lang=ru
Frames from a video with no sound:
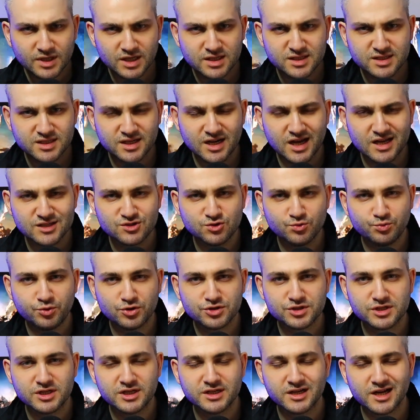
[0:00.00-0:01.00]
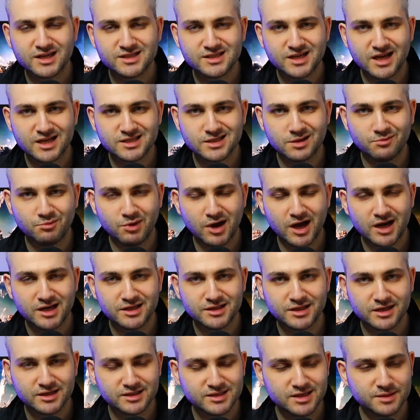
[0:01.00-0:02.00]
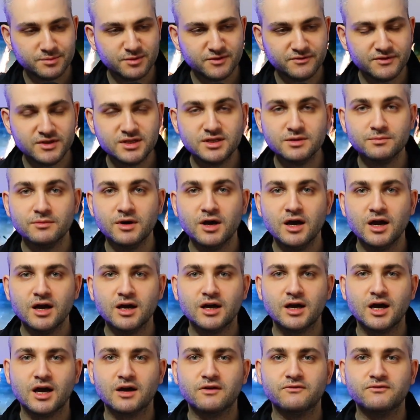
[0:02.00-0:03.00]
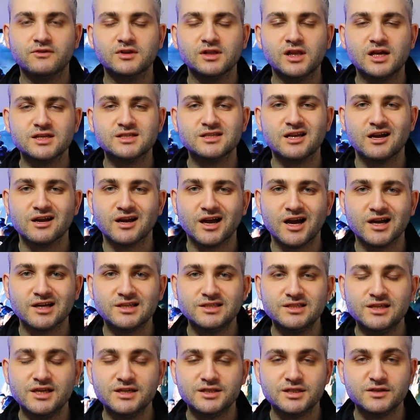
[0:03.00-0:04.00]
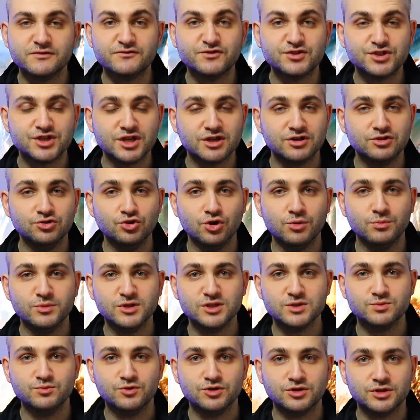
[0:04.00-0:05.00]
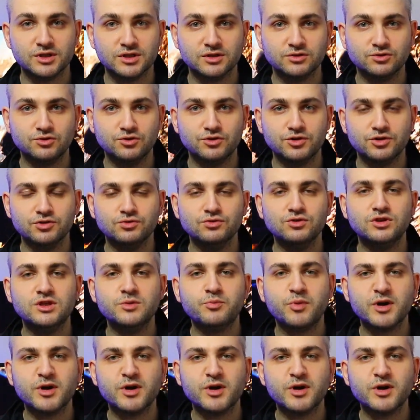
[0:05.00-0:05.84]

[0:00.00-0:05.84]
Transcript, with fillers: сразу после рассказа Балина, где мы видим, как в глаза, как дети, все гномы смотрят Торину. И ты